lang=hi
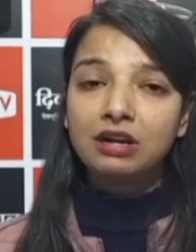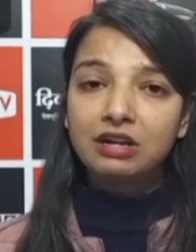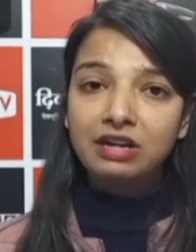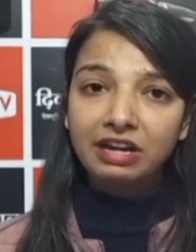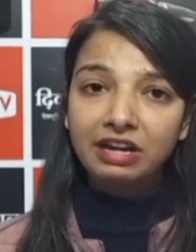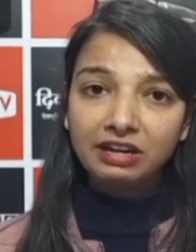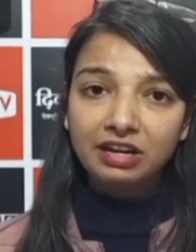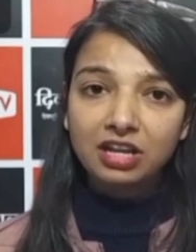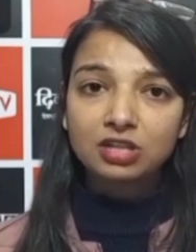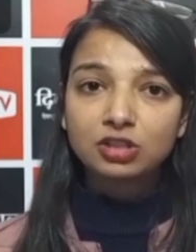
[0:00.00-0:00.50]

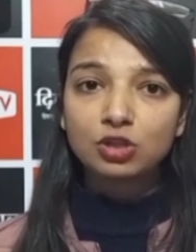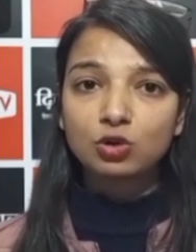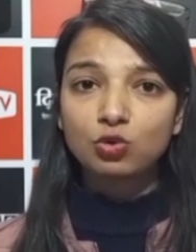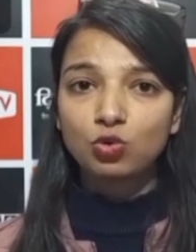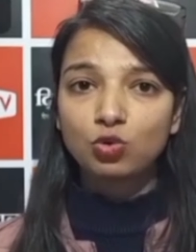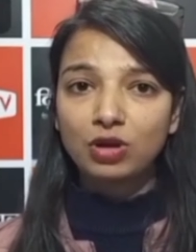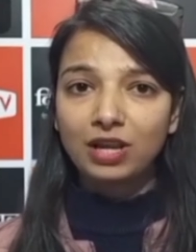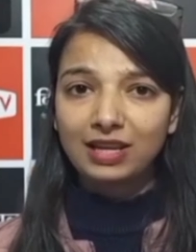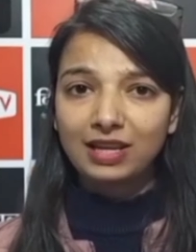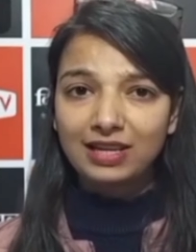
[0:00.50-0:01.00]
निर्णय
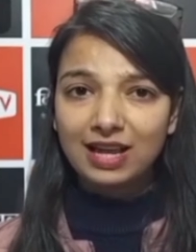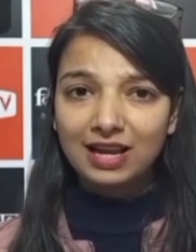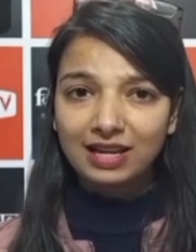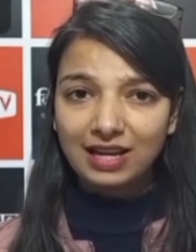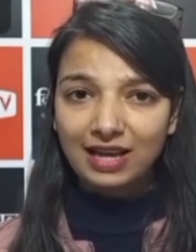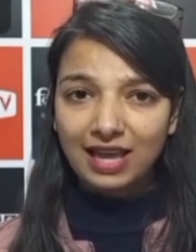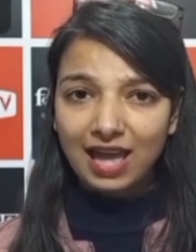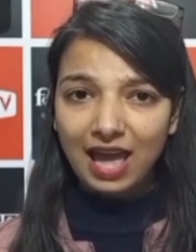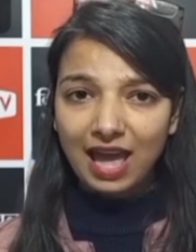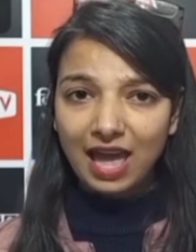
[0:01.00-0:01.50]
जरूर ले लिया
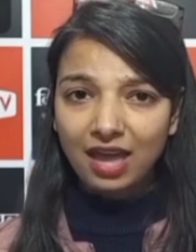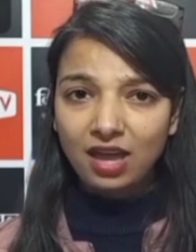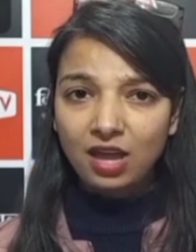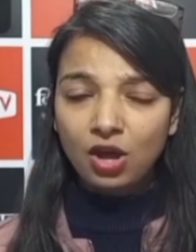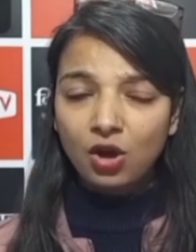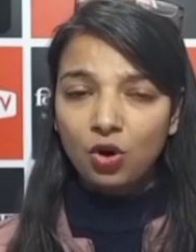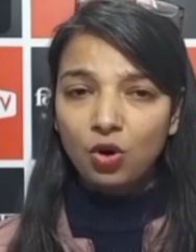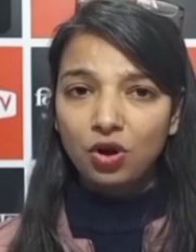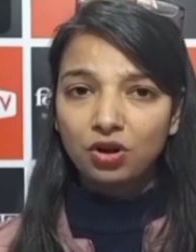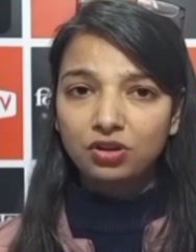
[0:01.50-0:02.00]
गया है
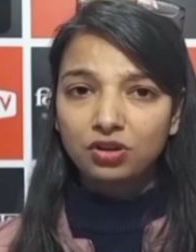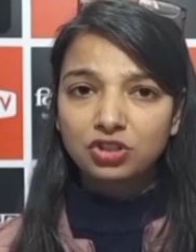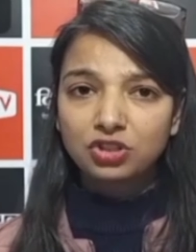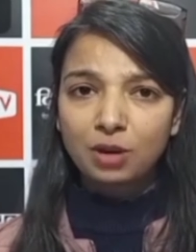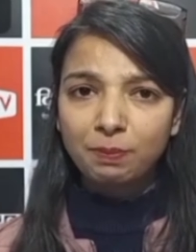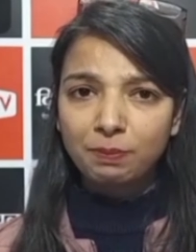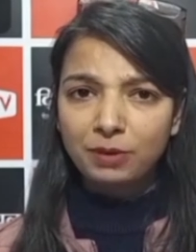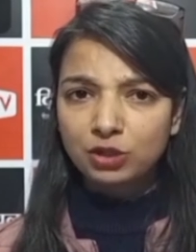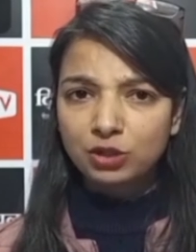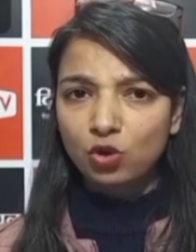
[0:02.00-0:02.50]
और
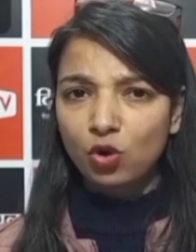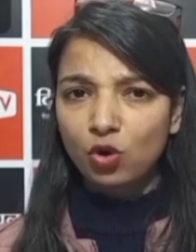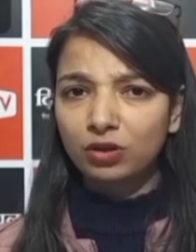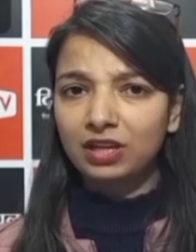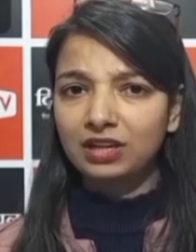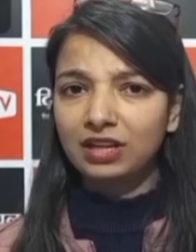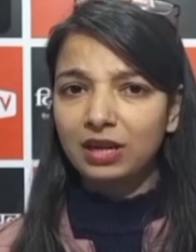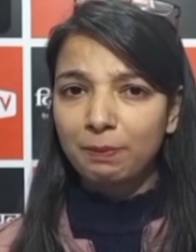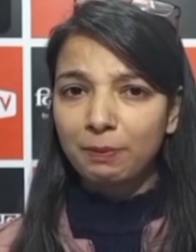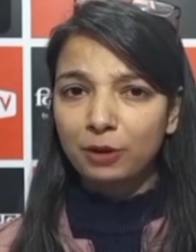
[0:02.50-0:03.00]
सौ के
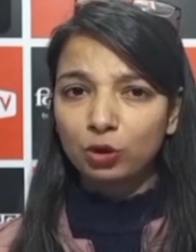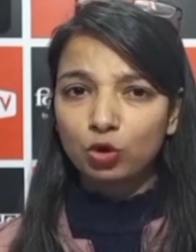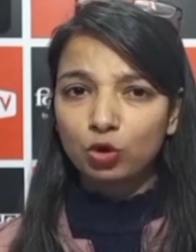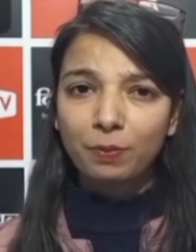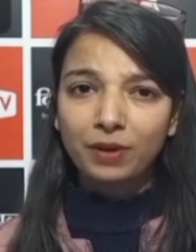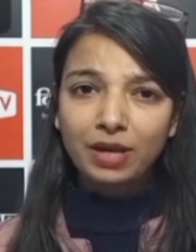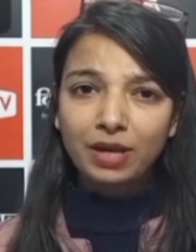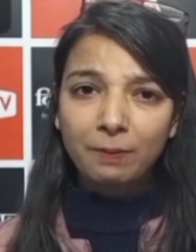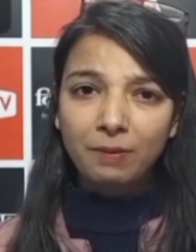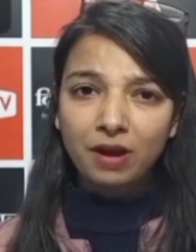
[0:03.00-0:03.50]
करीब पदों
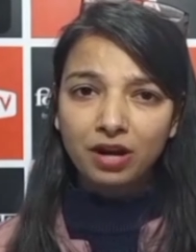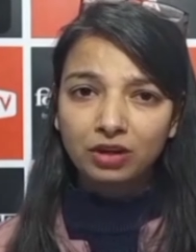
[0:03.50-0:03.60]
पर यह